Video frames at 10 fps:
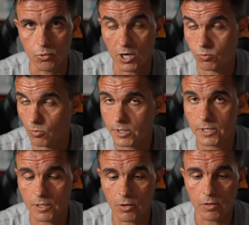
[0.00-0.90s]
Por las pruebas que he
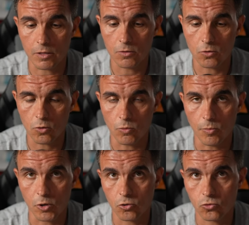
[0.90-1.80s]
estado haciendo, como
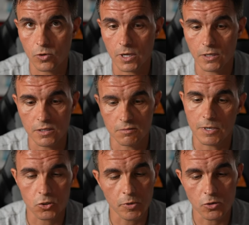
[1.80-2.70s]
mejor suena es
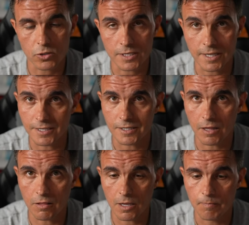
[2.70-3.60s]
más o menos a esta
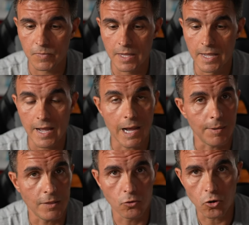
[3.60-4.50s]
distancia
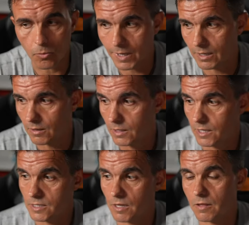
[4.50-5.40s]
hablando normal.
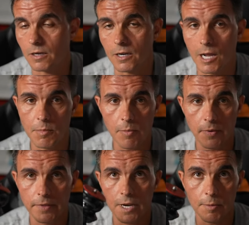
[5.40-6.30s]
Es decir, a mí me
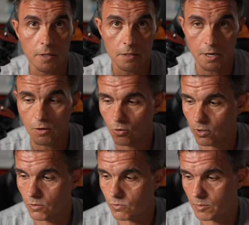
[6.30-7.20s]
vendría bien tenerlo
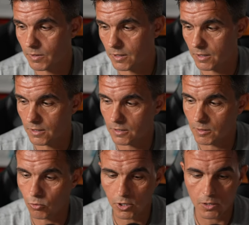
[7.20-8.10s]
en una especie de
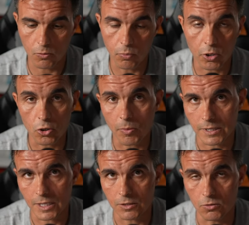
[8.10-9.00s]
trípode un poquito
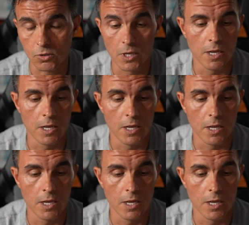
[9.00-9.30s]
más alto.